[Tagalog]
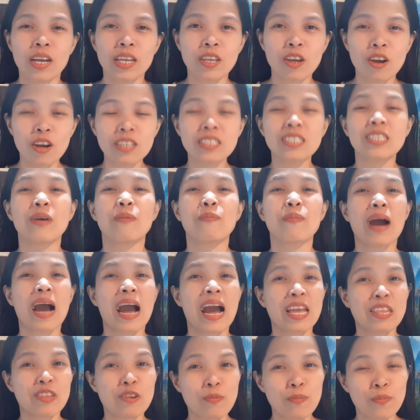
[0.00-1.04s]
Ngayon,
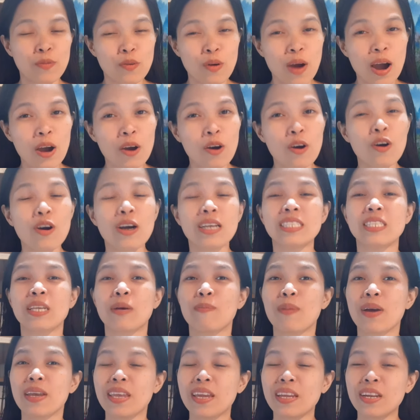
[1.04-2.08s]
samahan niyo po ako at
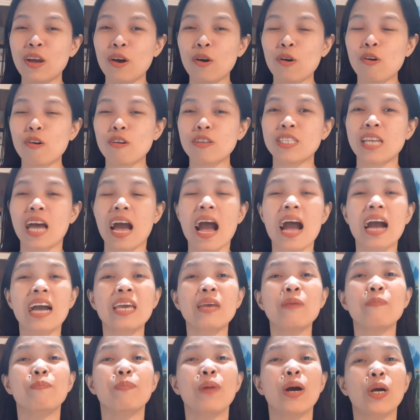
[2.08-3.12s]
sabayan ako sa
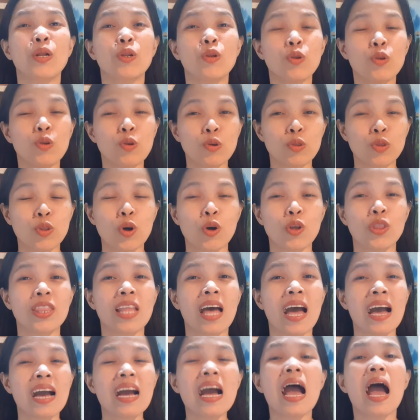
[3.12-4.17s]
aking pagluluto
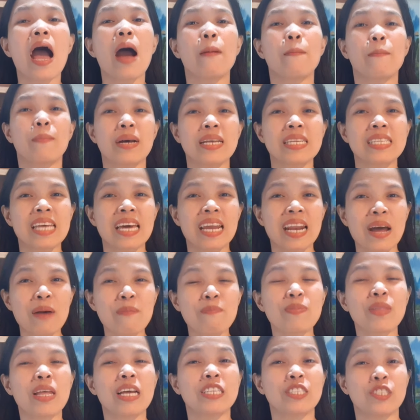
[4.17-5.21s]
ng
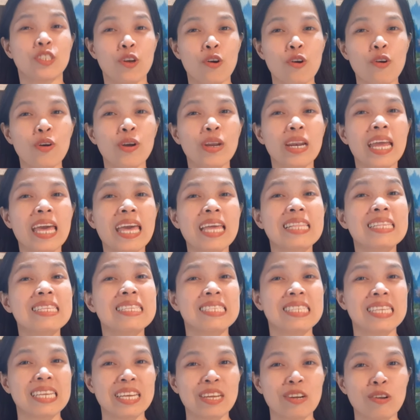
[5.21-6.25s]
masarap na chocolate
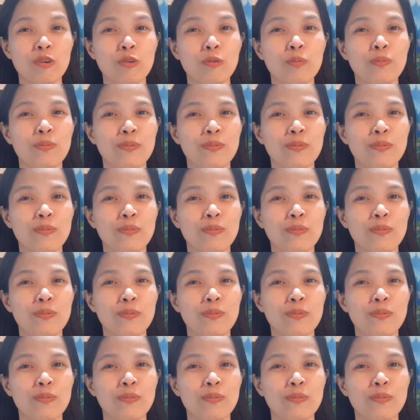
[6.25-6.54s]
syrup.